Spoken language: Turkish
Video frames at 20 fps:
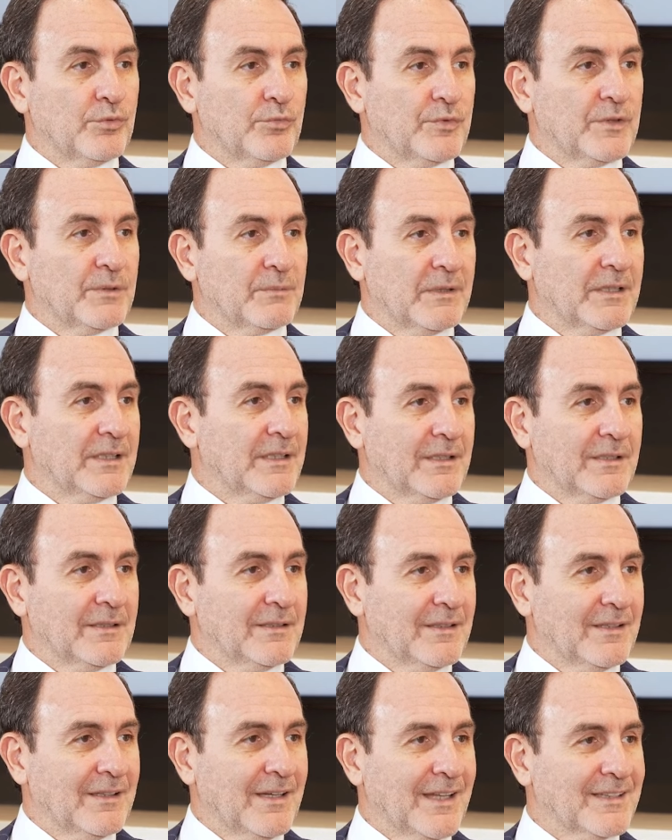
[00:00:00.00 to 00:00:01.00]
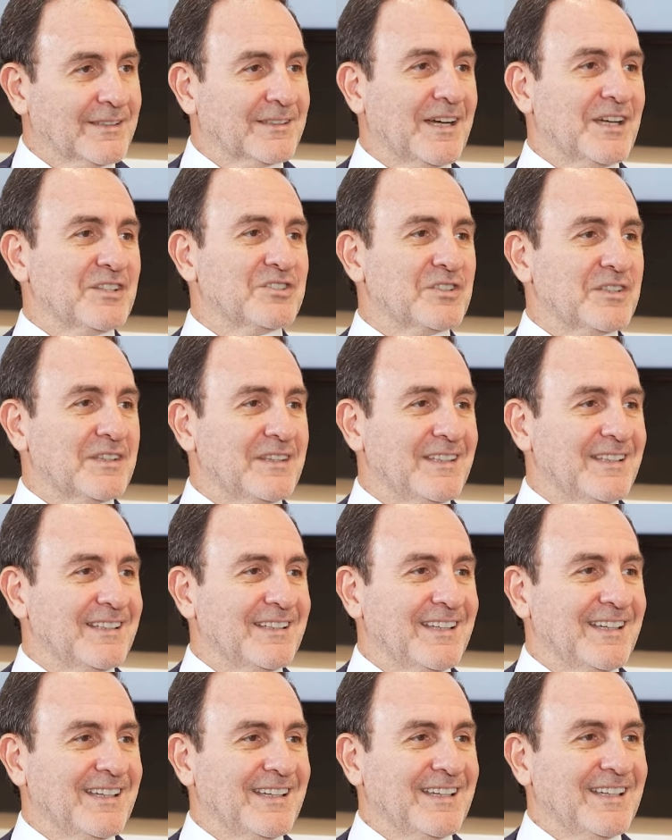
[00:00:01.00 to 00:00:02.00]
firmalara halka açık değil.
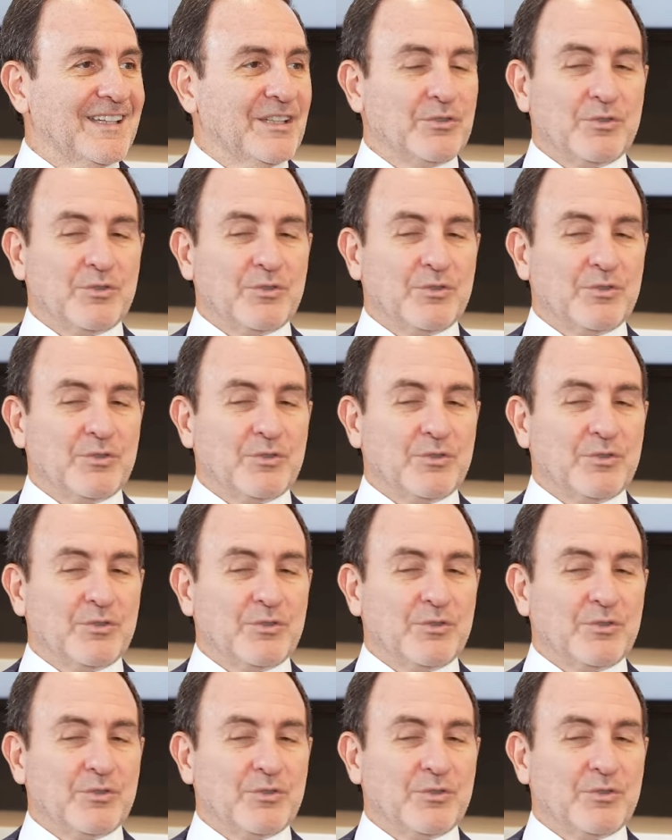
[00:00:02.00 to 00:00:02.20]
Değil.